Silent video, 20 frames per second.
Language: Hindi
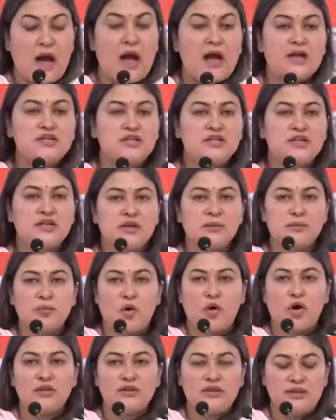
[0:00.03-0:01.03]
आज की एक
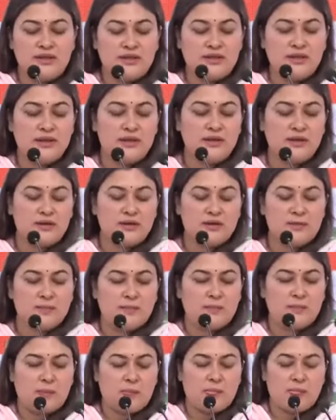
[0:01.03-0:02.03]
बहुत ही
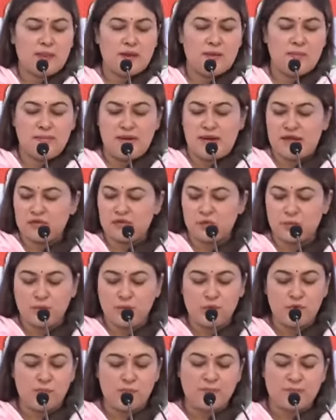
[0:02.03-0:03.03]

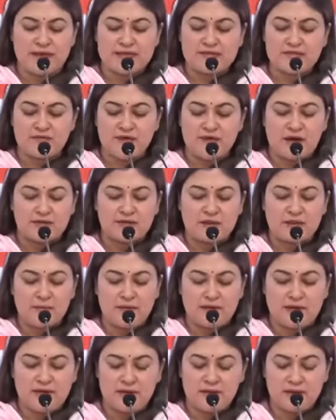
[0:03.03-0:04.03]
महत्वपूर्ण प्रेस वार्ता
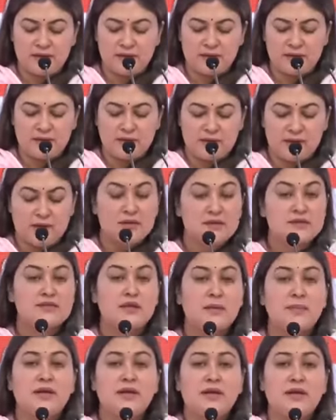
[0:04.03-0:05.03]
में
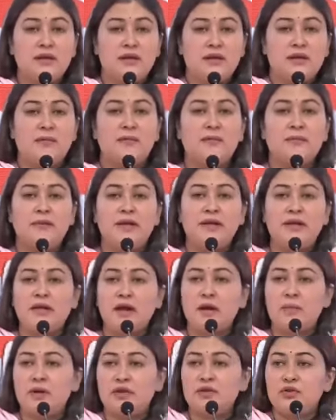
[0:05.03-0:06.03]
सभी
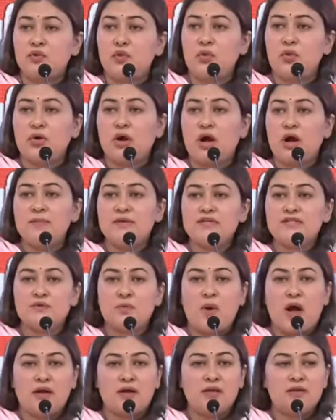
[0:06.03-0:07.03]
मीडिया बंधुओं का मैं
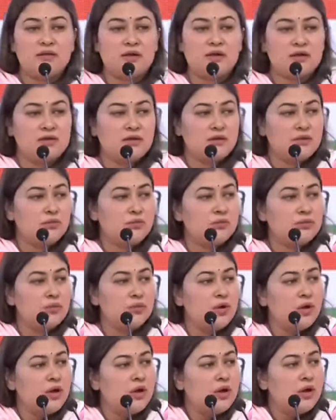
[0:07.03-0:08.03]
स्वागत करती हूं,
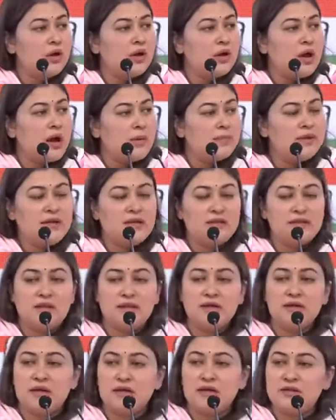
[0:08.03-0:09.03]

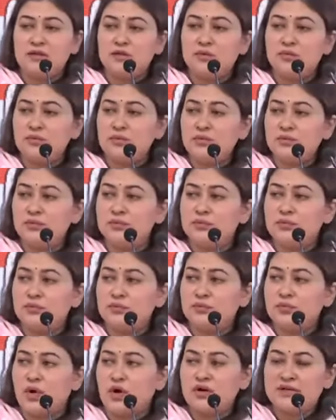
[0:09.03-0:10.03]
अभिनंदन करती हूं
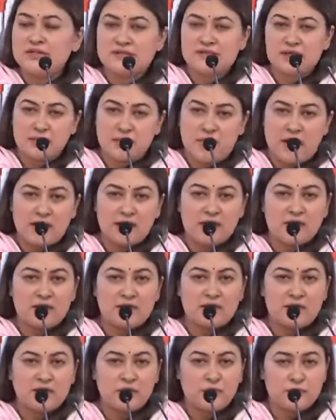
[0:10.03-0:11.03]
और इस्तकबाल
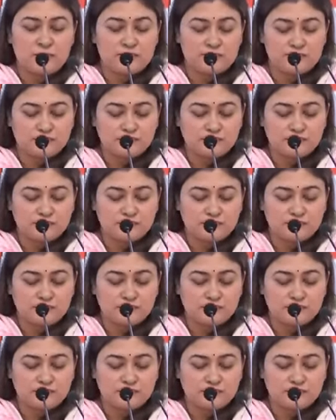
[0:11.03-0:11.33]
करती हूं।